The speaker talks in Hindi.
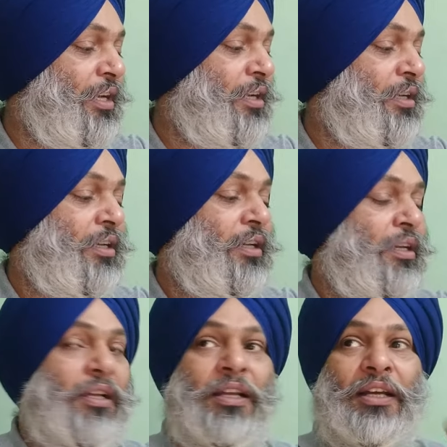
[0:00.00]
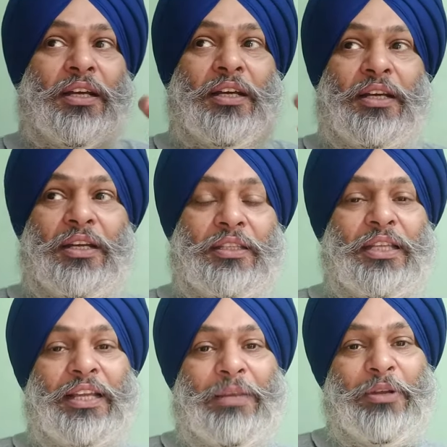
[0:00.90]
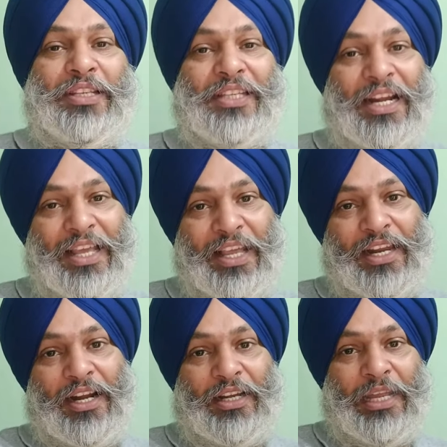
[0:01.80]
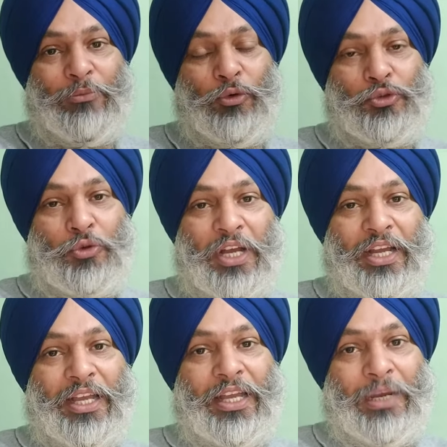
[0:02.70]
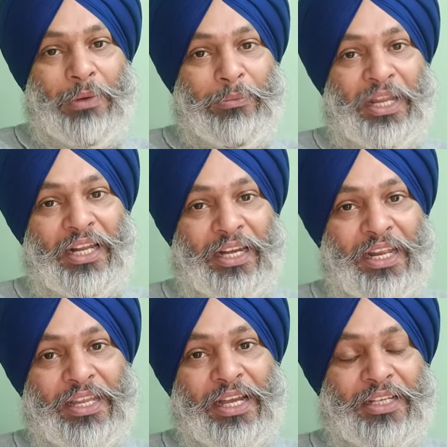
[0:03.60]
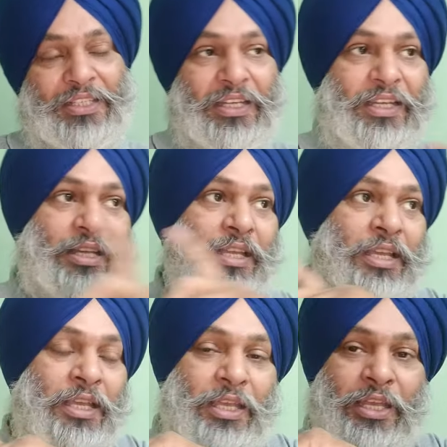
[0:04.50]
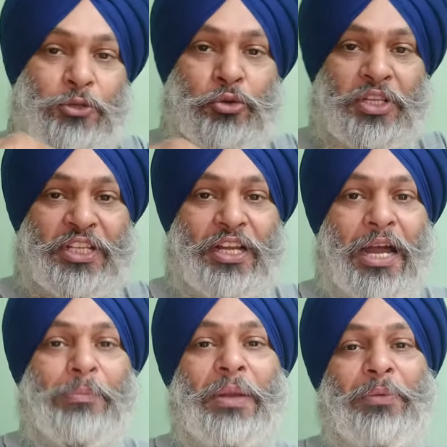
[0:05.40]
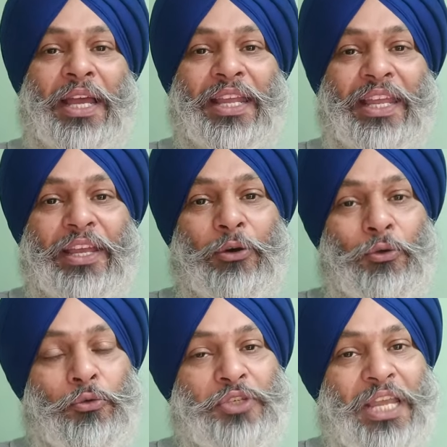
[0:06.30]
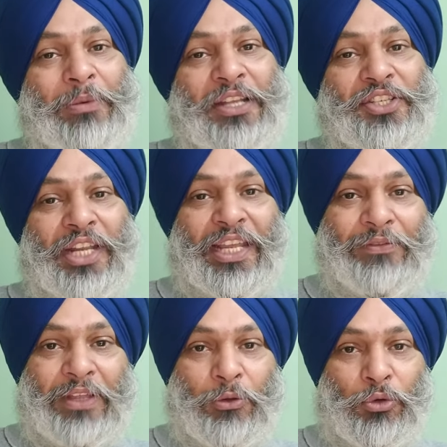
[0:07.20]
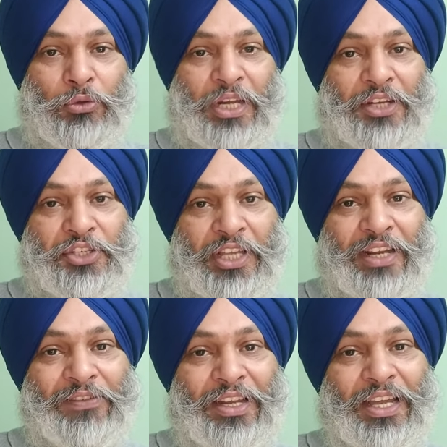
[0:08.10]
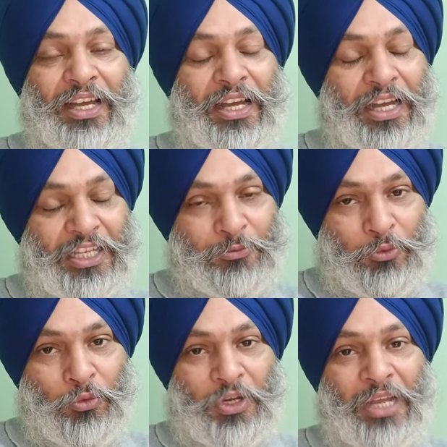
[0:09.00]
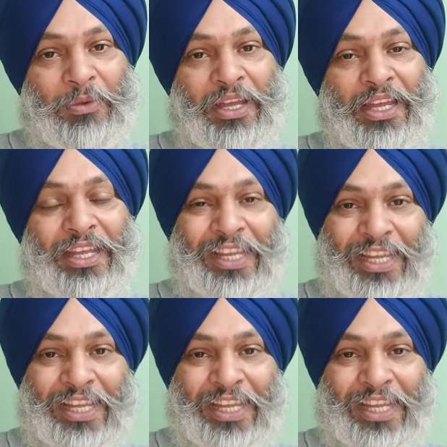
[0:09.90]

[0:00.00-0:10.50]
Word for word: है ना तकरीबन साढ़े ग्यारह का टाइम हो चुका है अब हम निकल रहे हैं यहाँ से एक छोटा सा काम निपटाएंगे और उसके बाद चलेंगे फिर गुरुद्वारा शेरा वाला आज प्रोग्राम है